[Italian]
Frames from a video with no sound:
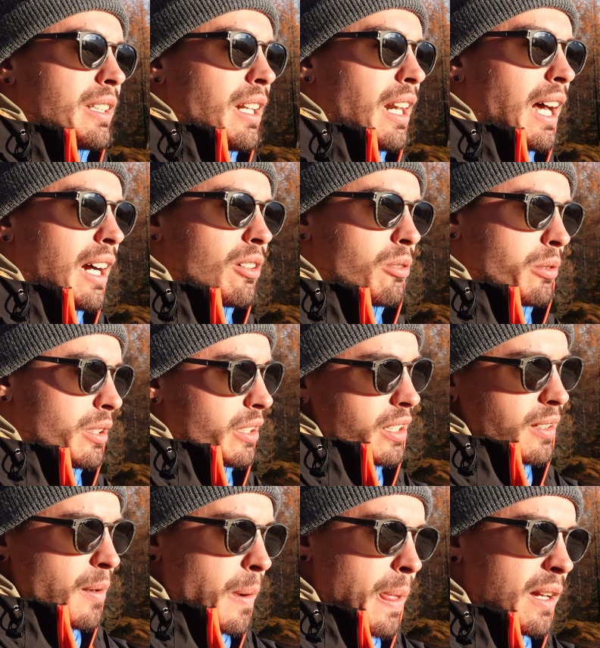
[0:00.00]
il lago, quindi
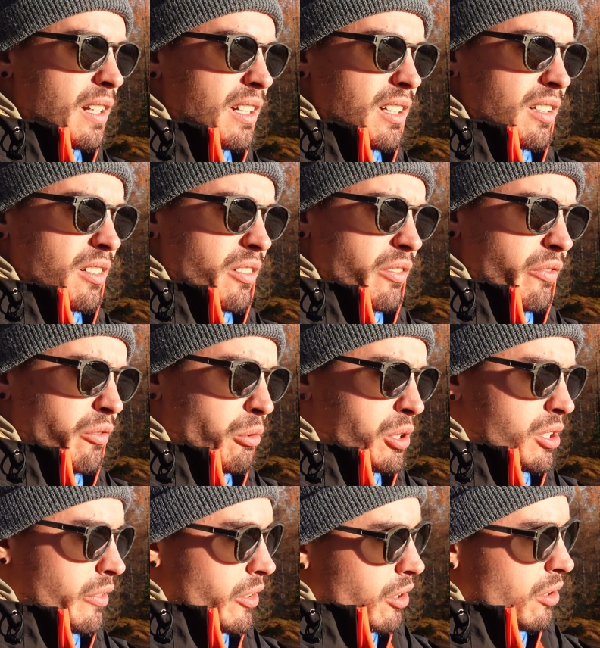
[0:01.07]

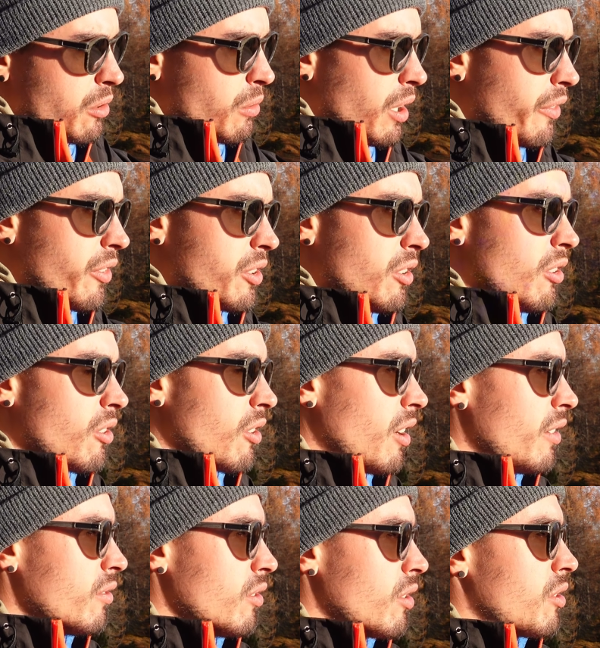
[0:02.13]
questi vengono qua, fanno il loro
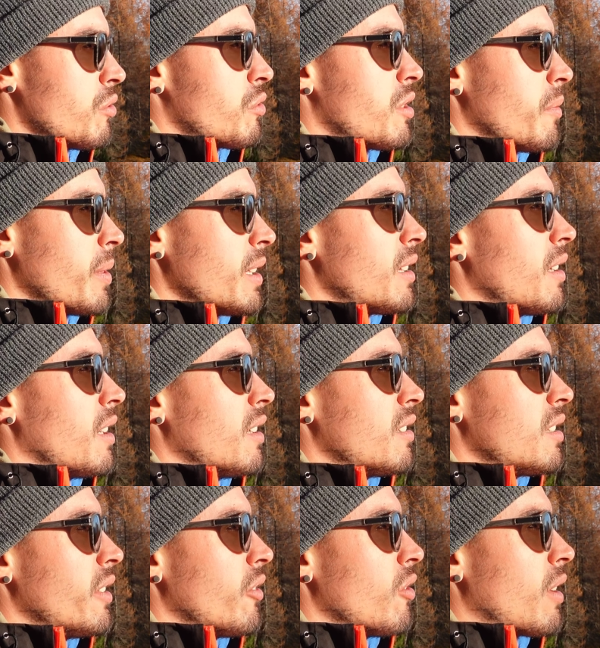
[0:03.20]
lavoro, e giustamente
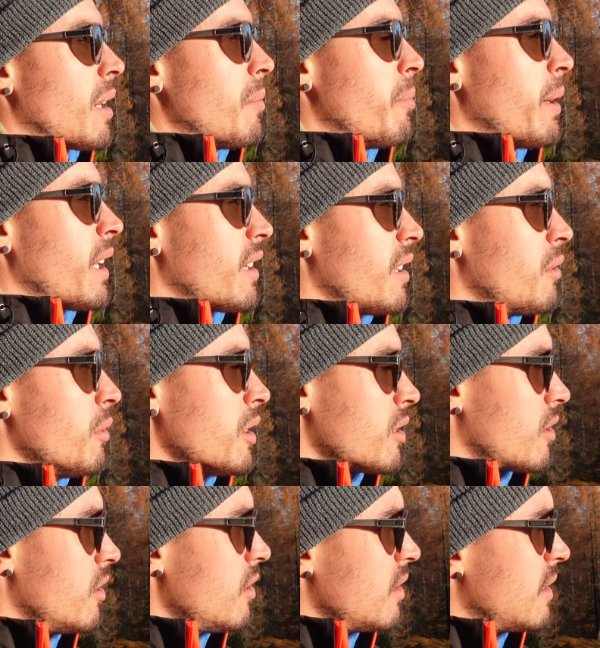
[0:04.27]
devono campare di
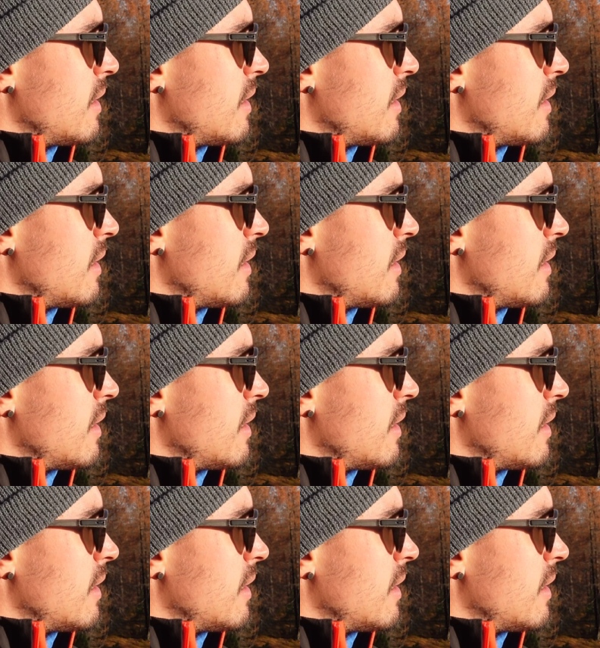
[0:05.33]
questo.